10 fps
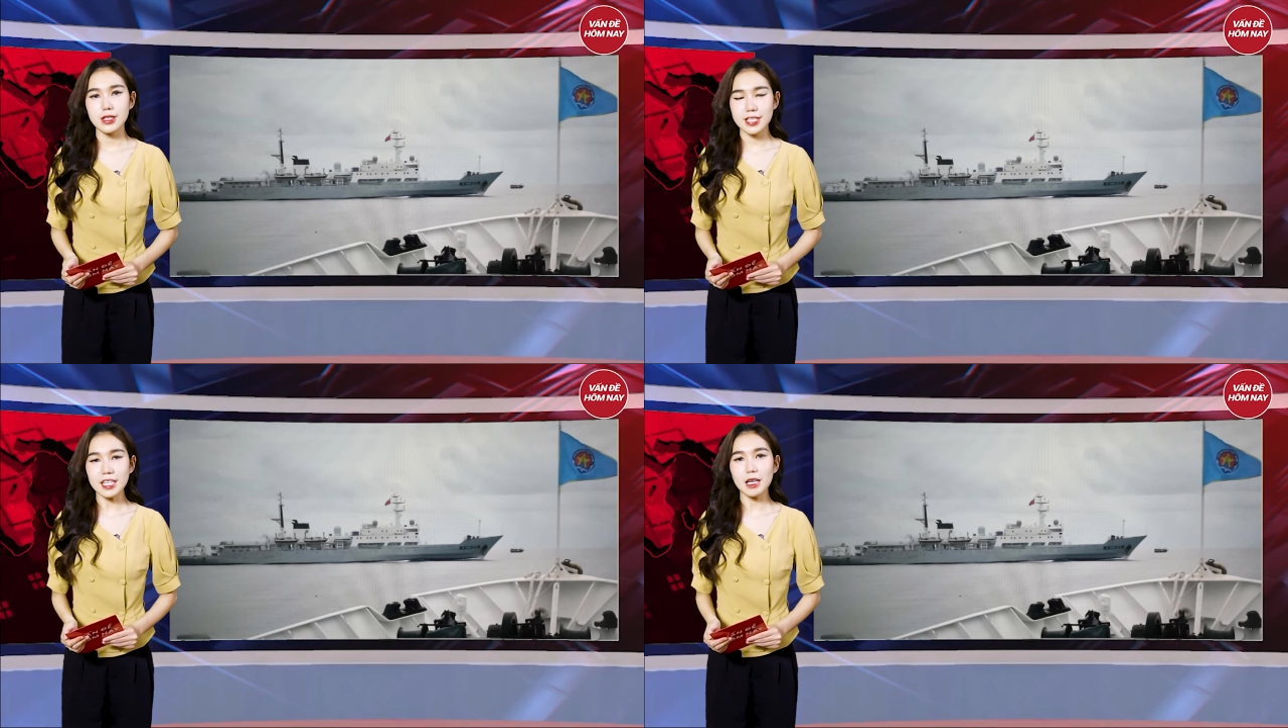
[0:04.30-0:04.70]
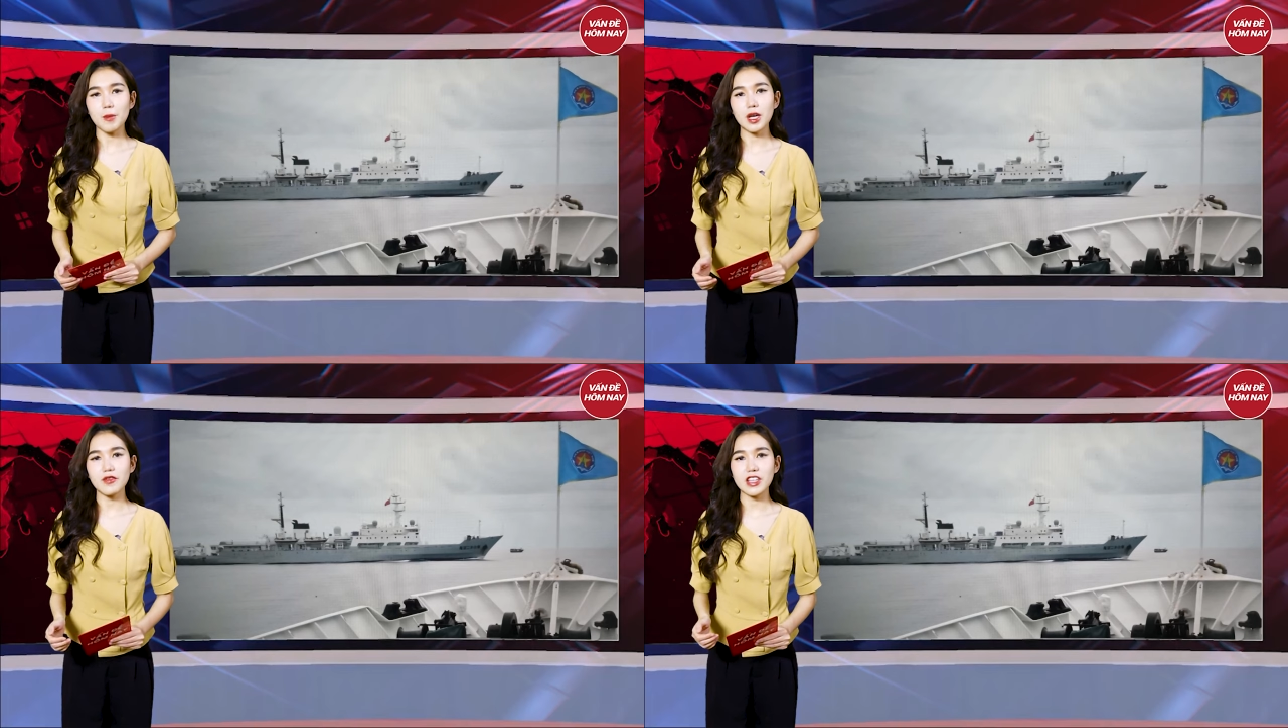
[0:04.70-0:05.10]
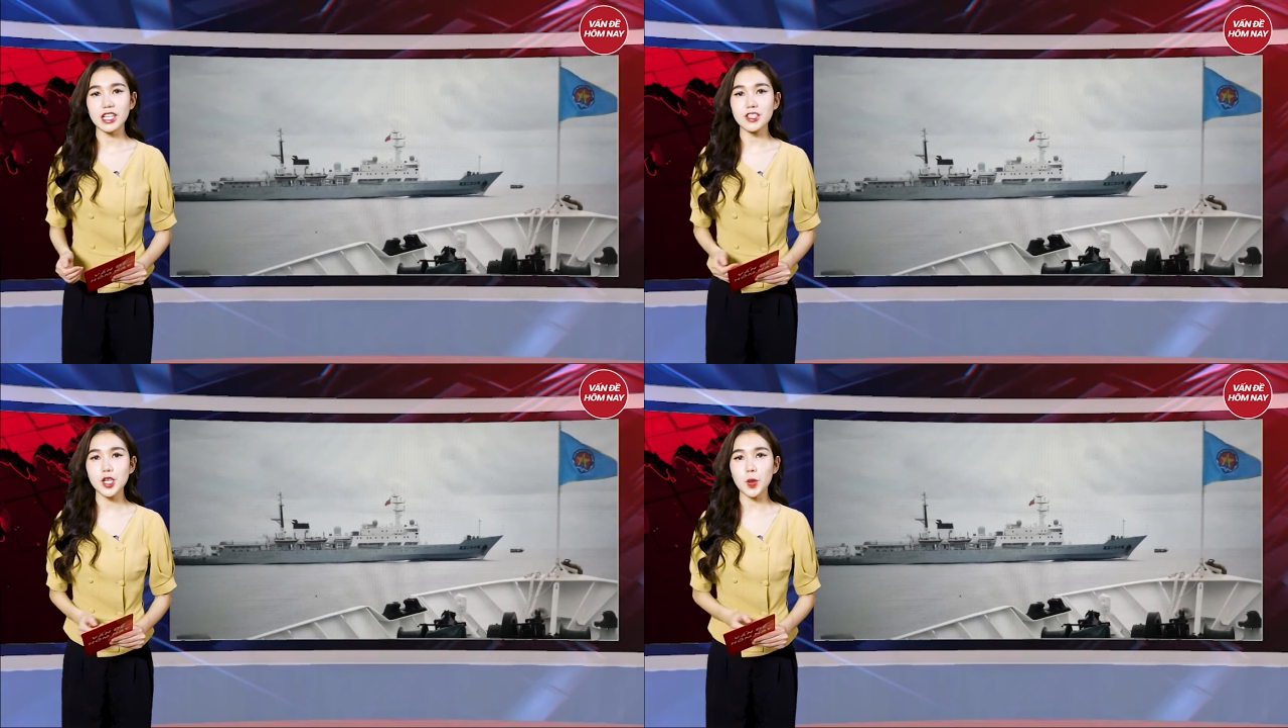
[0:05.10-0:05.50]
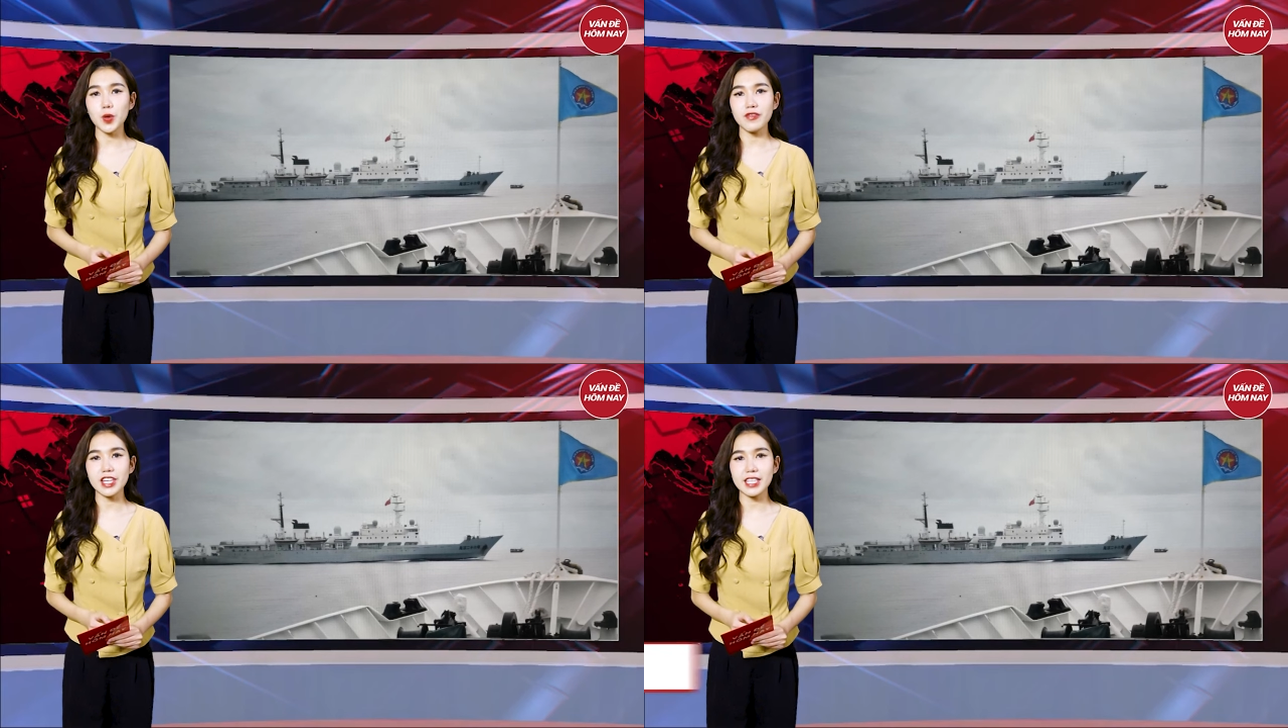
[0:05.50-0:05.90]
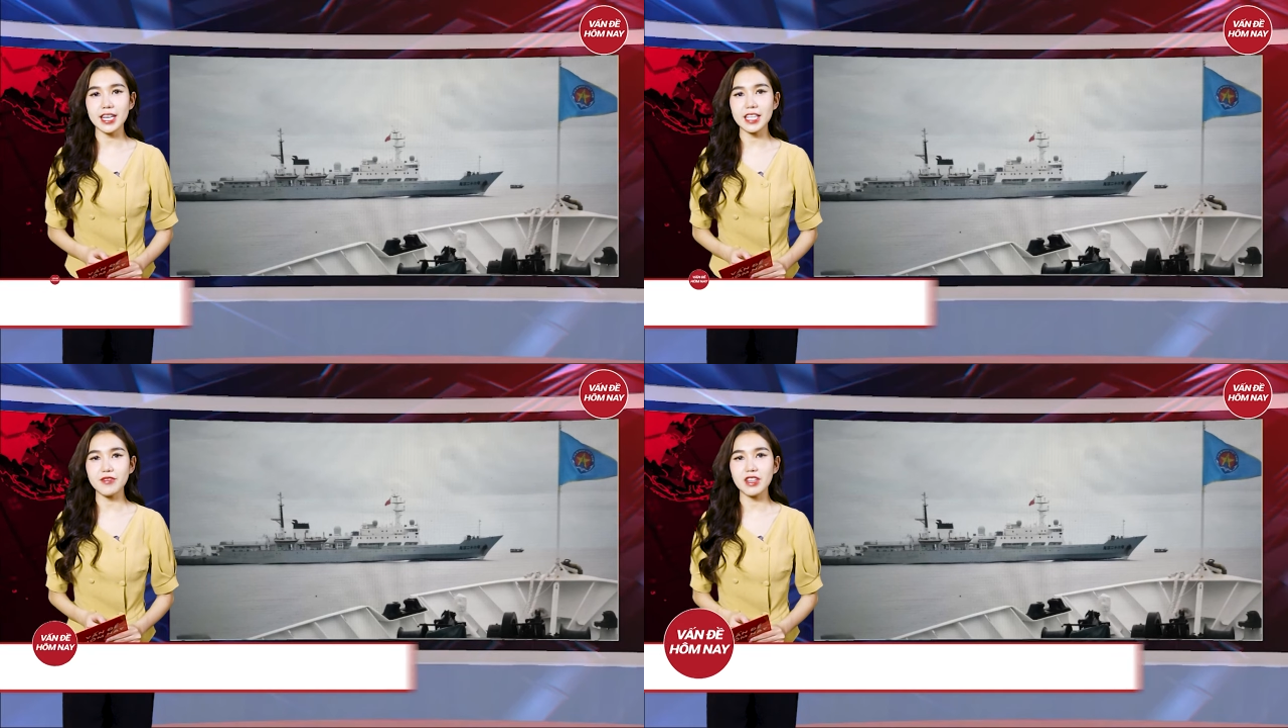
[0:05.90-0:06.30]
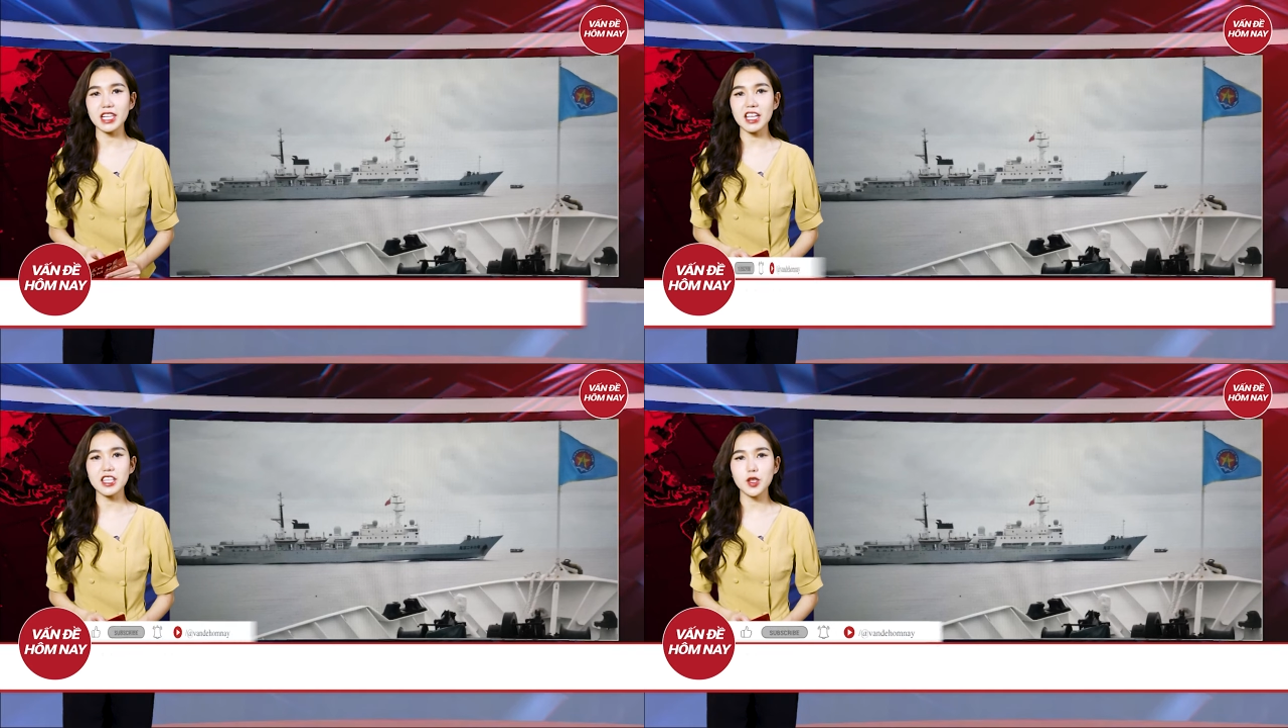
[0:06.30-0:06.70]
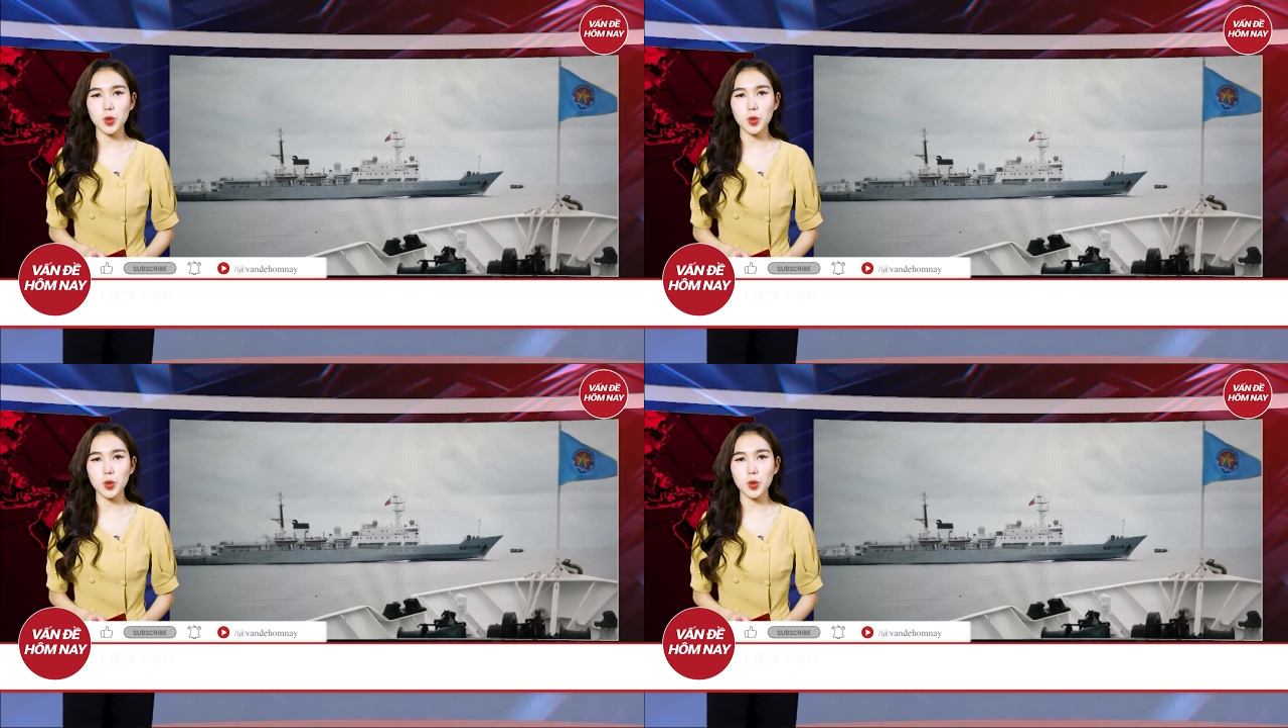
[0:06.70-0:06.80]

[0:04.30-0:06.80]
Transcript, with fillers: Rất cảm ơn và kính chào quý vị đã đến với kênh